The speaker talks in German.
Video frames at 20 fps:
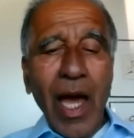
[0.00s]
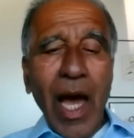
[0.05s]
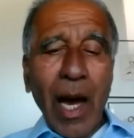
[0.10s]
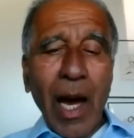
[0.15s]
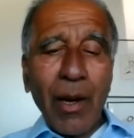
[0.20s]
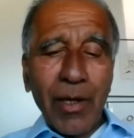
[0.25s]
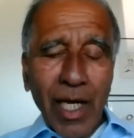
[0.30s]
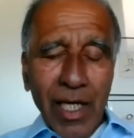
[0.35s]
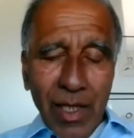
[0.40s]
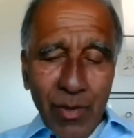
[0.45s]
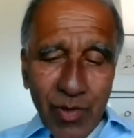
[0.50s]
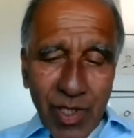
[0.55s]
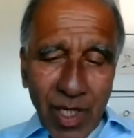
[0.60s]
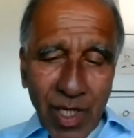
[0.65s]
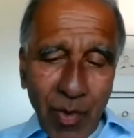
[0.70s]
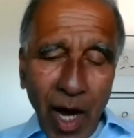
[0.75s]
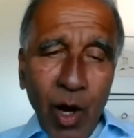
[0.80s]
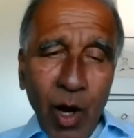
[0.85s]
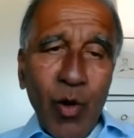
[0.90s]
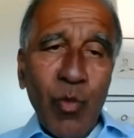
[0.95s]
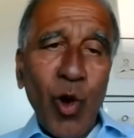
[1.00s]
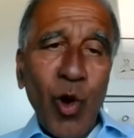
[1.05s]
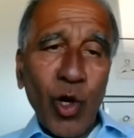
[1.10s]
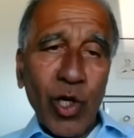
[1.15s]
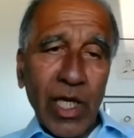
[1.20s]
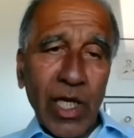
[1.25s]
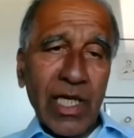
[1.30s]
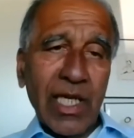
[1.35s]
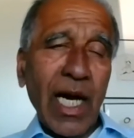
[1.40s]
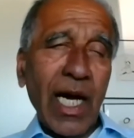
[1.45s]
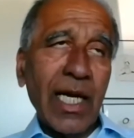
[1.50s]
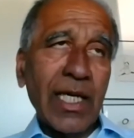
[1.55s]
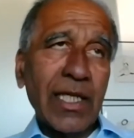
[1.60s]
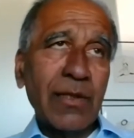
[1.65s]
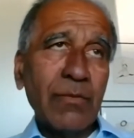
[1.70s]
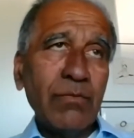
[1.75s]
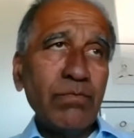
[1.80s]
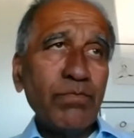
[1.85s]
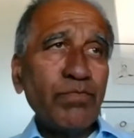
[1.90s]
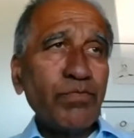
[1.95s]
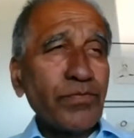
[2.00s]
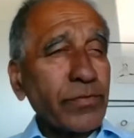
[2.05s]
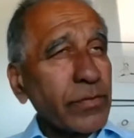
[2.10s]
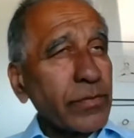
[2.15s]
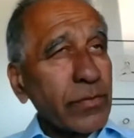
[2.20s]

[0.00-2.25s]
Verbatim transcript: Aber da gibt es eben auch Möglichkeiten,